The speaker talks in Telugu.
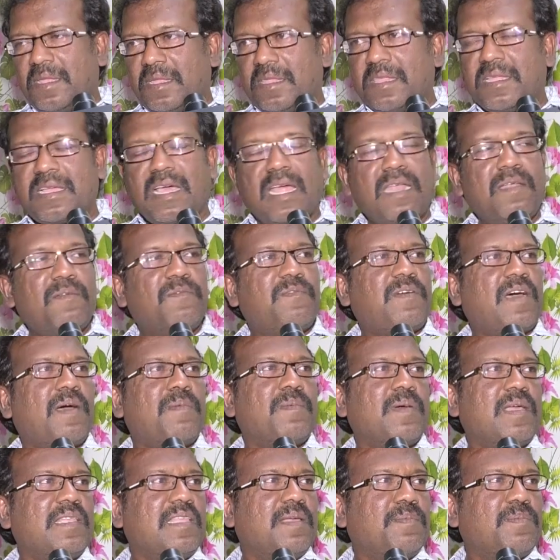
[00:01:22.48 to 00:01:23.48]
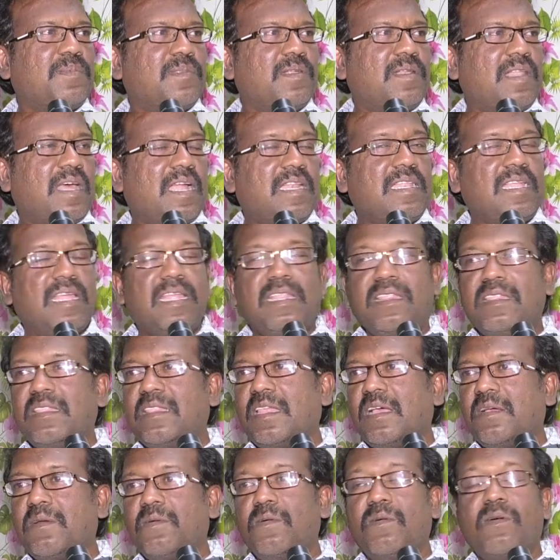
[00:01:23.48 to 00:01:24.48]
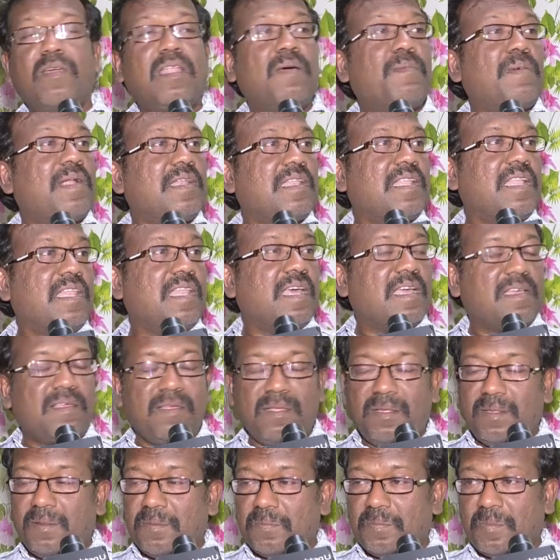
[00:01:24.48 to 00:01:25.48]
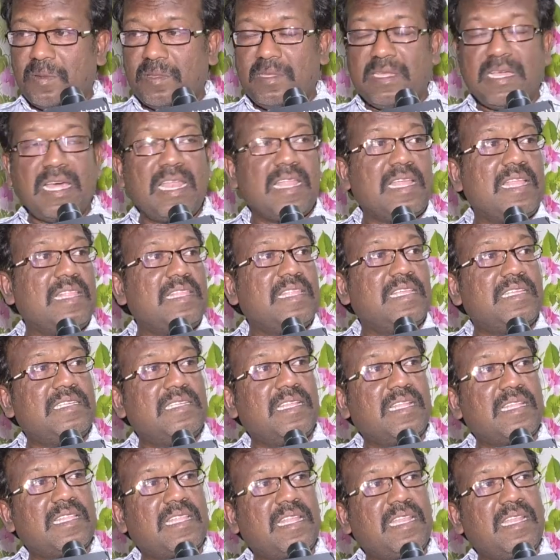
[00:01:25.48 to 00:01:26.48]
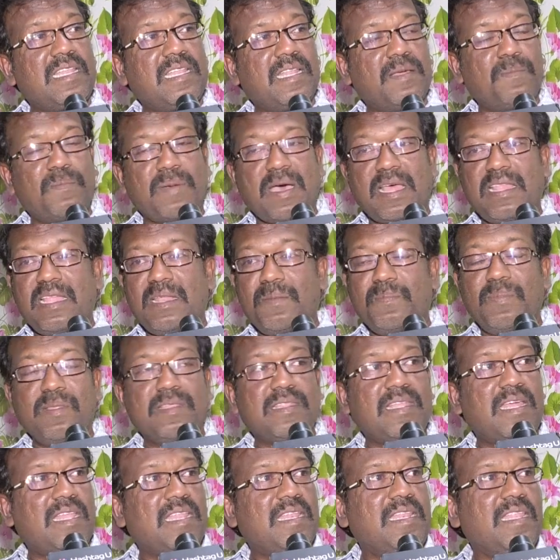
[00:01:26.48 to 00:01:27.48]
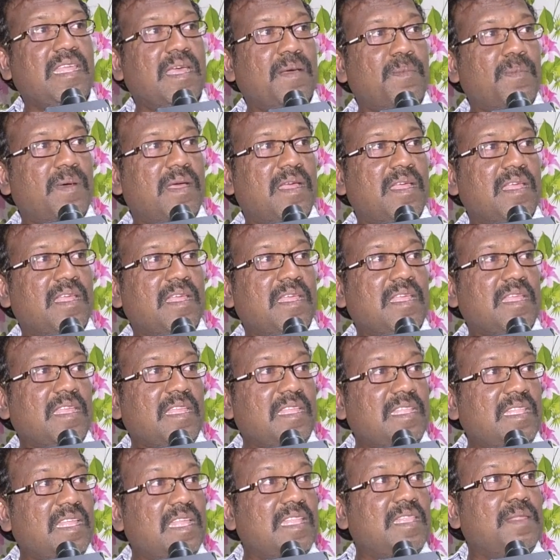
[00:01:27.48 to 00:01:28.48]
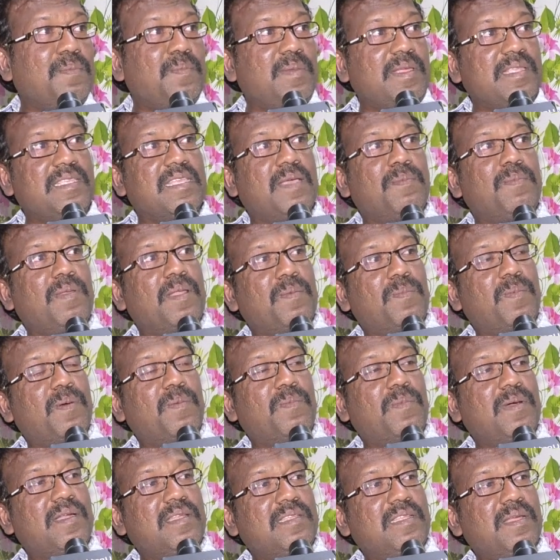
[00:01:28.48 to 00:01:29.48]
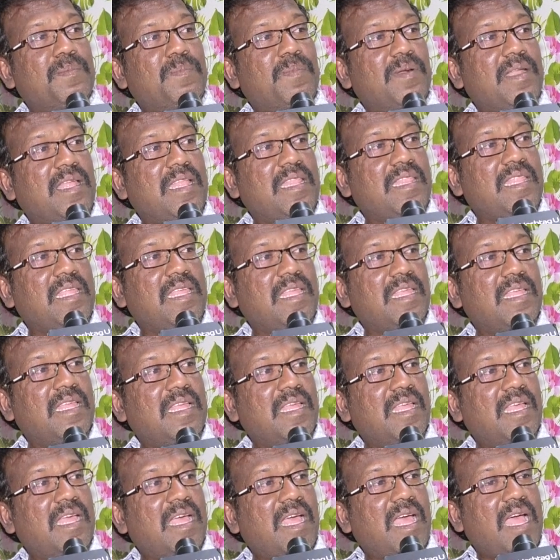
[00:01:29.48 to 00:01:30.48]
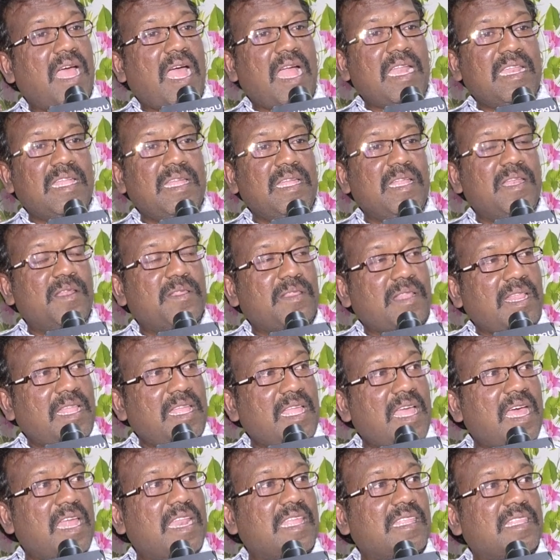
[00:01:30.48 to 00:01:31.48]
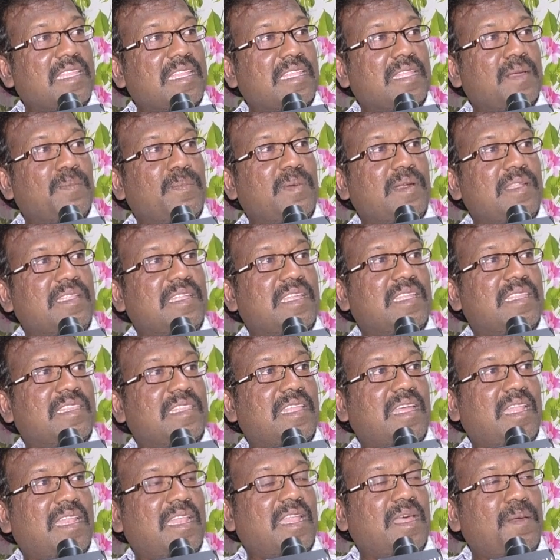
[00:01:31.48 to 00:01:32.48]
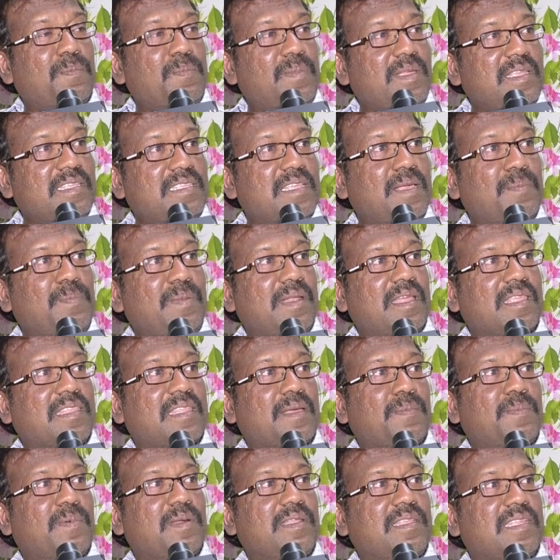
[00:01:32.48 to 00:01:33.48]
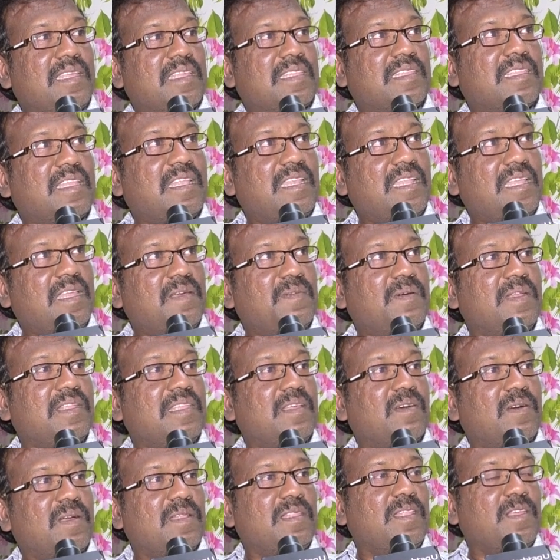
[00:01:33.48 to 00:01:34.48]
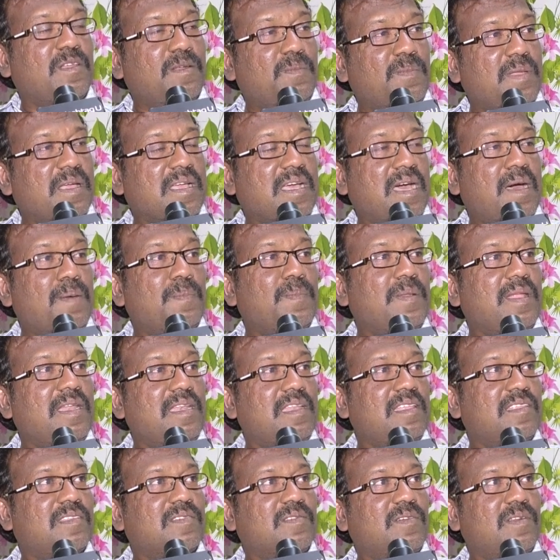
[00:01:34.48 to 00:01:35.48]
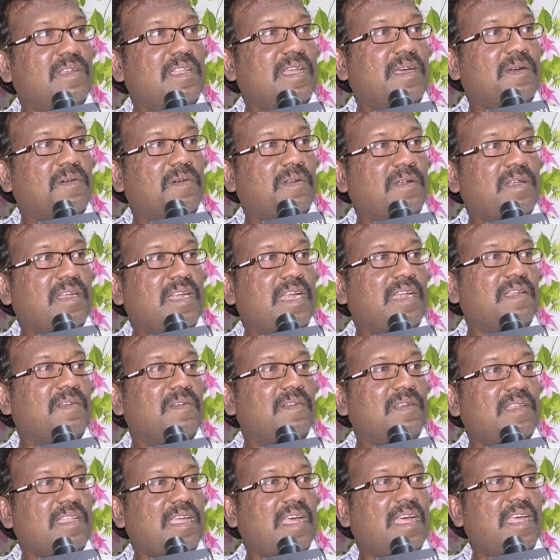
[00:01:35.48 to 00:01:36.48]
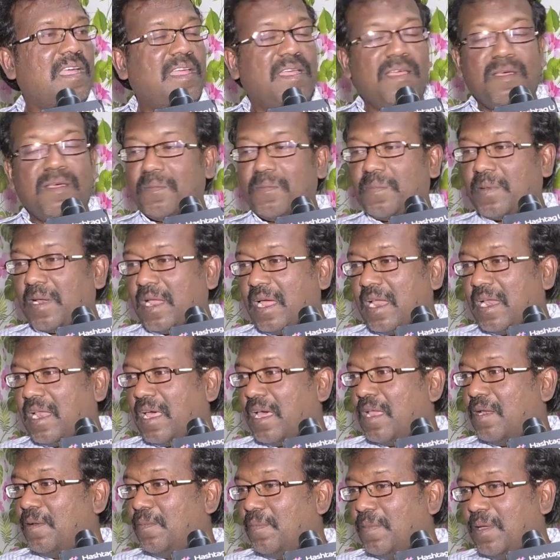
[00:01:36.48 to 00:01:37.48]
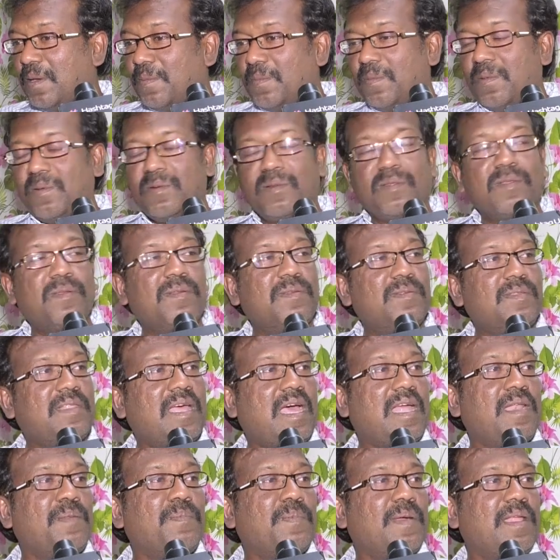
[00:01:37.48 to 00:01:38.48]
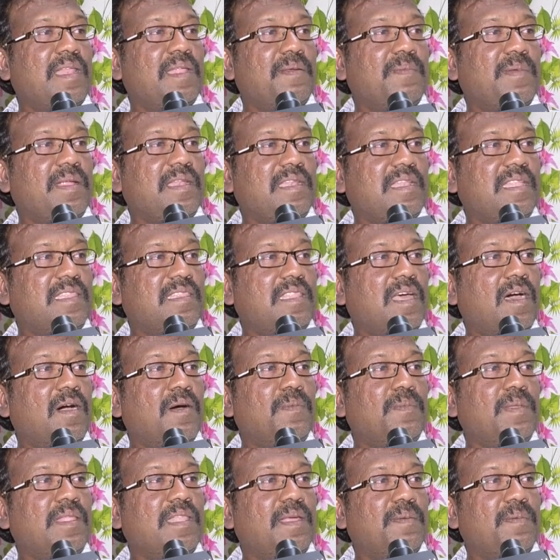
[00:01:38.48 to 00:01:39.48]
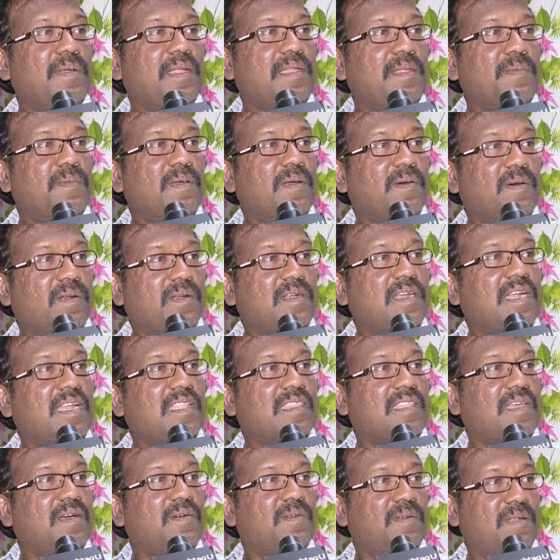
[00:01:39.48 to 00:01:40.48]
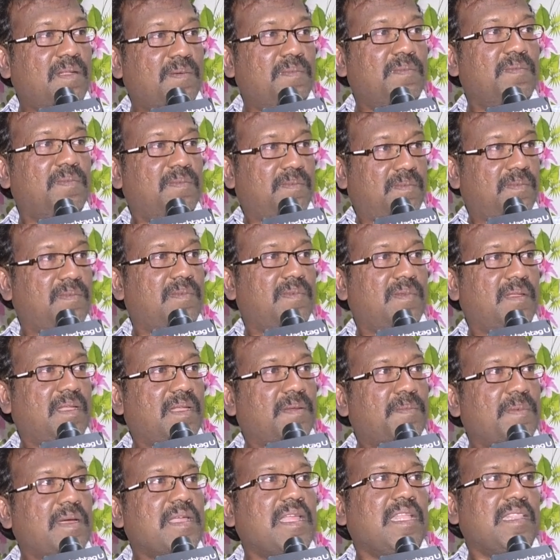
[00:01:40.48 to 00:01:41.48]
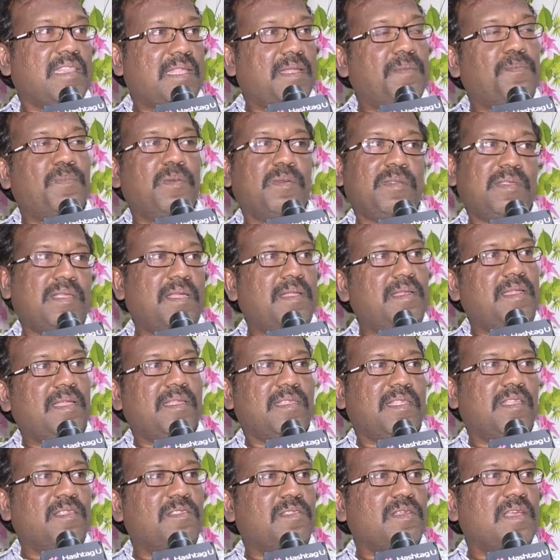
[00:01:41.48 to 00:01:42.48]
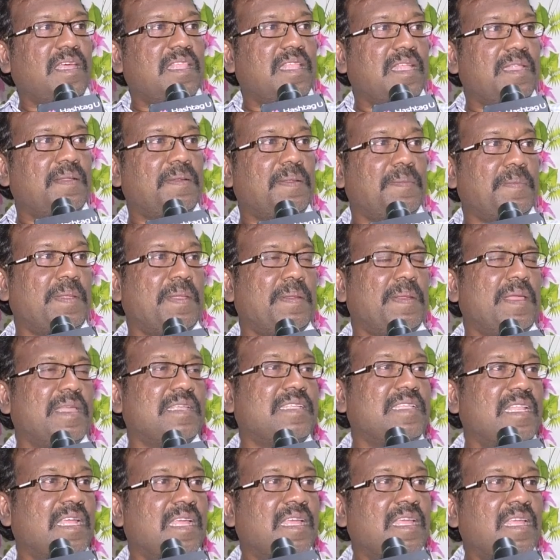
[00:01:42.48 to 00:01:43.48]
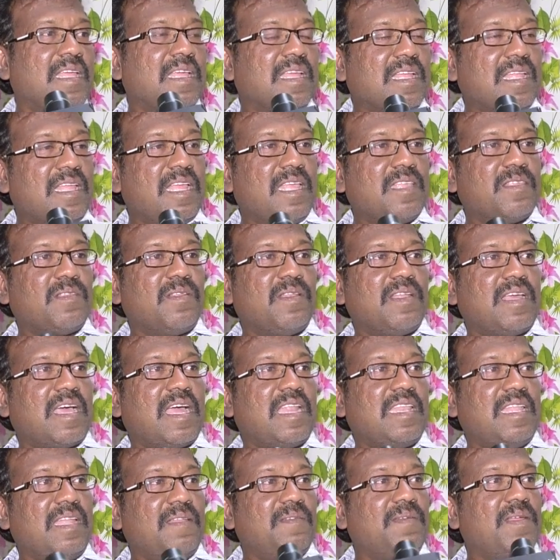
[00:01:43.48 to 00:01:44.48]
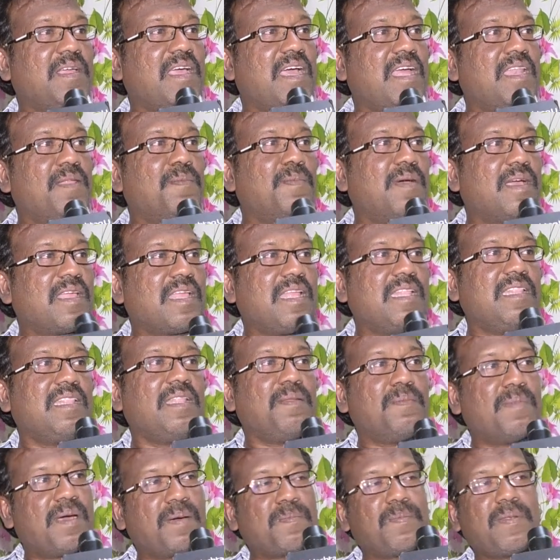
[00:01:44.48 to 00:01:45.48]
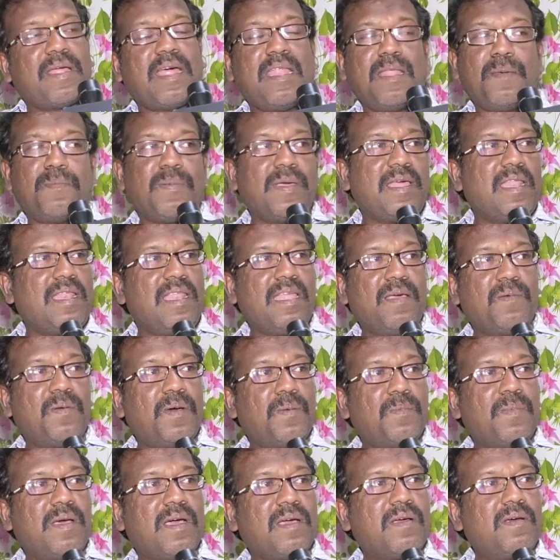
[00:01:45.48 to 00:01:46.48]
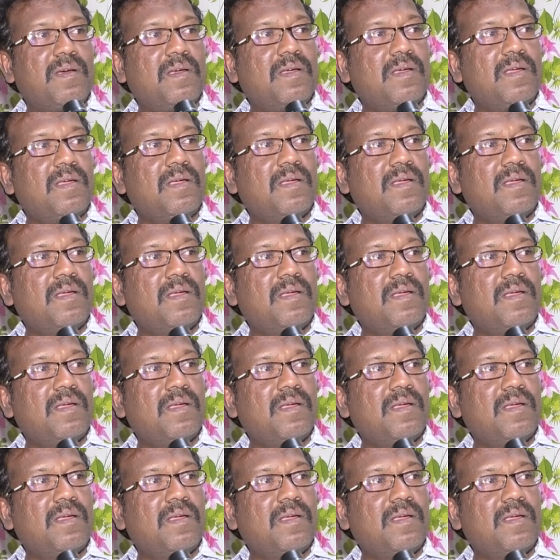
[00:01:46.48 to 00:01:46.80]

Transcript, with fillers: ఇది కన్ఫామ్గా చెప్తున్నా అంటే ఎంత ఘోరం అంటే నాకు ఈ పొద్దుగాలకెళ్ళి తెలిసిన కదా అంటే నాకు బాధ అనిపిస్తారే నీ అమ్మ ఇదేంది బీజేపీలో పొమ్మని చెప్పుడేంది అంటే వీడు టీఆర్ఎస్లో సపోర్ట్ చేస్తాడా బీజేపీలో సపోర్ట్ చేస్తాడా ఎవరికి ఒక దిక్కు మేము కంప్లైంట్లు ఇచ్చుకుంటా కొట్లాడుకుంటా ప్రాణాలు మేము దానిపైన పెట్టి దావ మీద పెట్టి మేము కొట్లాడుతూ ఉన్నాం మాకెంత ఇప్పుడు నీకు తెలుసు కదా మేము వేసిన కేసులు కానీ ఇవి కానీ మాకు ఎన్ని మాకు ప్రాణాపాయాలు లేవా మాకు